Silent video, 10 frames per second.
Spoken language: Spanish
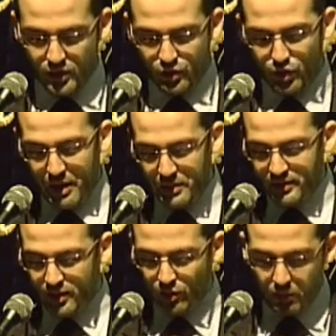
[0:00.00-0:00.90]

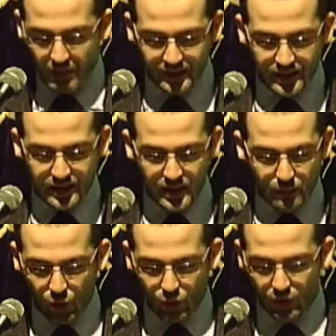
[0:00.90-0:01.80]
normalmente dogmática y
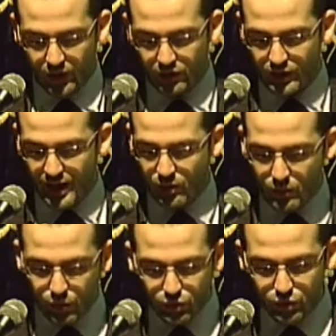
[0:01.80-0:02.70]
poco racional,
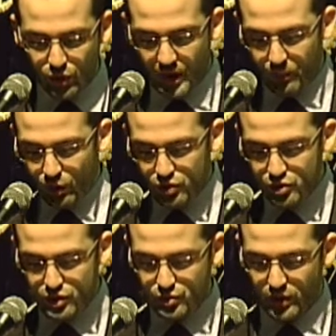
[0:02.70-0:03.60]
un punto de apoyo
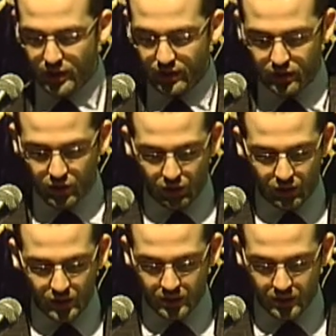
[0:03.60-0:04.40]
y sujeción.